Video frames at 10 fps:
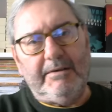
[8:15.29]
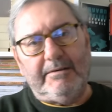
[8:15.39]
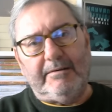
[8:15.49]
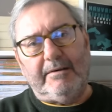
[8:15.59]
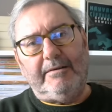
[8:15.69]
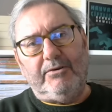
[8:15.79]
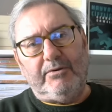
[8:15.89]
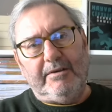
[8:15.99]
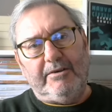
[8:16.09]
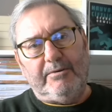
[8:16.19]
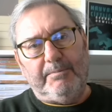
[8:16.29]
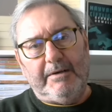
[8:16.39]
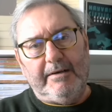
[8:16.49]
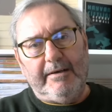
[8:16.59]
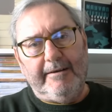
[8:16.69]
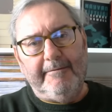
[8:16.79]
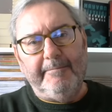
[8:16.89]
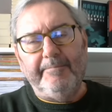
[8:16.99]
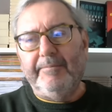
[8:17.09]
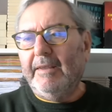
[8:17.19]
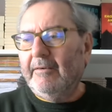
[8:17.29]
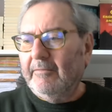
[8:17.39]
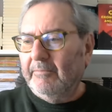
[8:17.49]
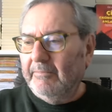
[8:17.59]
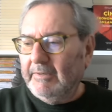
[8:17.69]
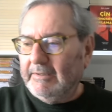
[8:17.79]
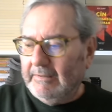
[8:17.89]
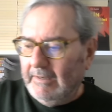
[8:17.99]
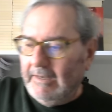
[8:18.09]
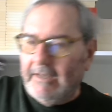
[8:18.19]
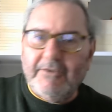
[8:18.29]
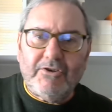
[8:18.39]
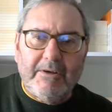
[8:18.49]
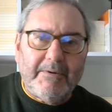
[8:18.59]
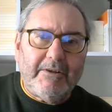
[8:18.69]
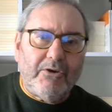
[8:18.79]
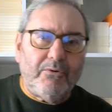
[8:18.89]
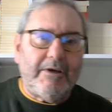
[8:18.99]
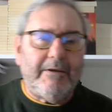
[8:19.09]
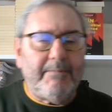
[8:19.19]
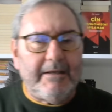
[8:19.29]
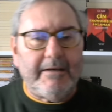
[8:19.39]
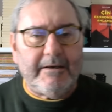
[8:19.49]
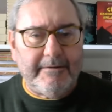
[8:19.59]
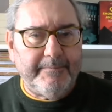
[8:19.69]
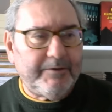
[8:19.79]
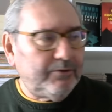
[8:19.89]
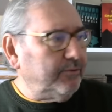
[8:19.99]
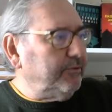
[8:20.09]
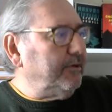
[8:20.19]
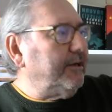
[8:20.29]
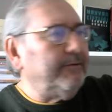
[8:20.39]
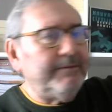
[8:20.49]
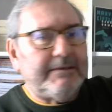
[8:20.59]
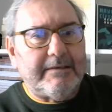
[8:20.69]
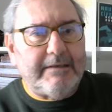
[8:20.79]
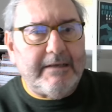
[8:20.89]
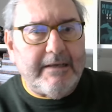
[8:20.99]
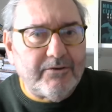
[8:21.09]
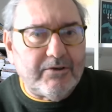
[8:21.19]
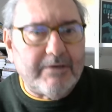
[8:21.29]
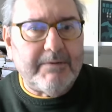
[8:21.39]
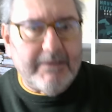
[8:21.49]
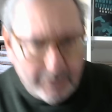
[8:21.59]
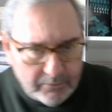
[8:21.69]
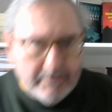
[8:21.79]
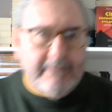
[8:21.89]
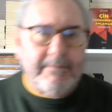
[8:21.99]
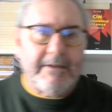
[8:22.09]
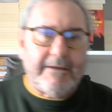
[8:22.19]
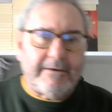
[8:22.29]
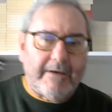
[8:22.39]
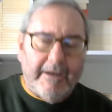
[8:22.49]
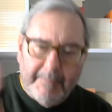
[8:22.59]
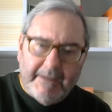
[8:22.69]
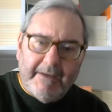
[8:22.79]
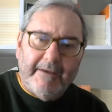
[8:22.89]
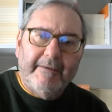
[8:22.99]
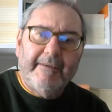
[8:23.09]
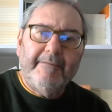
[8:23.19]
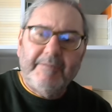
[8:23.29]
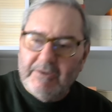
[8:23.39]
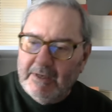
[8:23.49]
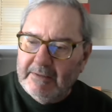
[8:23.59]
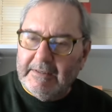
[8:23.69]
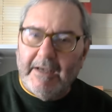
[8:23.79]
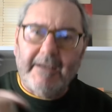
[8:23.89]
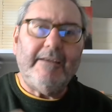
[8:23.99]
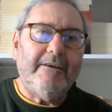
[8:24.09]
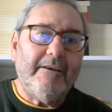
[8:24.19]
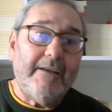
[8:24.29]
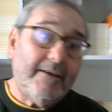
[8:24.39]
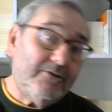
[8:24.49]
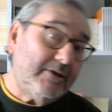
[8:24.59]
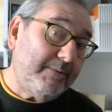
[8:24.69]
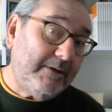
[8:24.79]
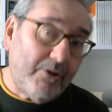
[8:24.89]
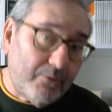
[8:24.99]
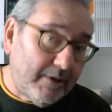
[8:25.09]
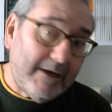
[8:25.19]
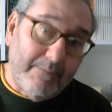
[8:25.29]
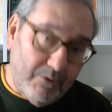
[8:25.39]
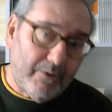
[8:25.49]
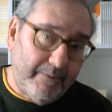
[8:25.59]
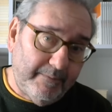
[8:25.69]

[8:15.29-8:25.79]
bir stratejik işbirliği. Mısır'ı yan cebinde görebilir. Suudi Arabistan'ı yan cebinde görebilir. Ama Cezayir'i yan cebinde göremiyor.